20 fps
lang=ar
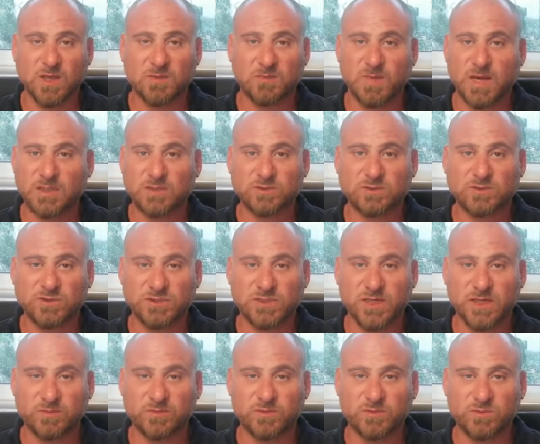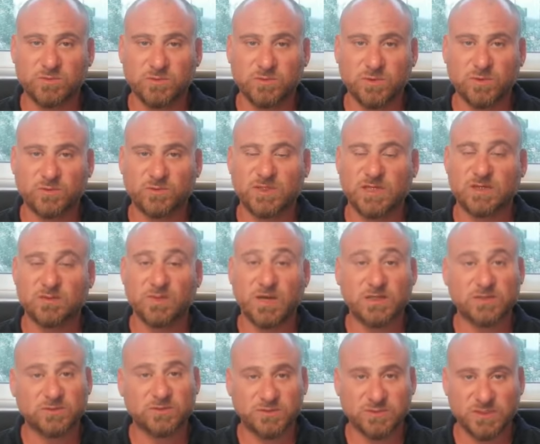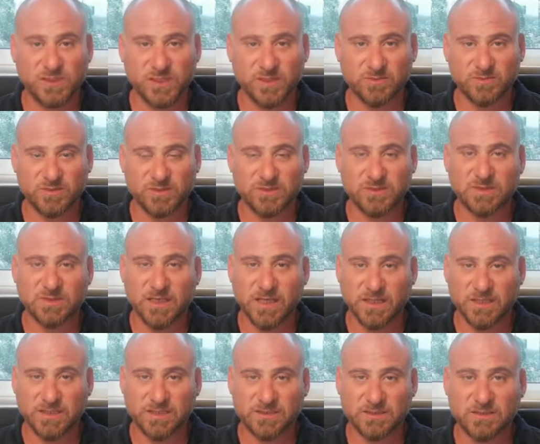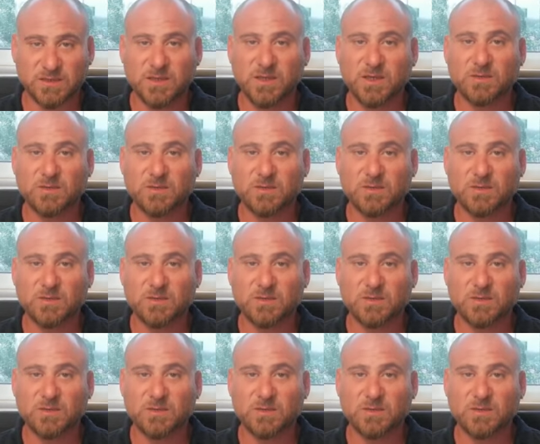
ما عندهم شيء يخبوه يلي ما عنده شيء يخبيه أكيد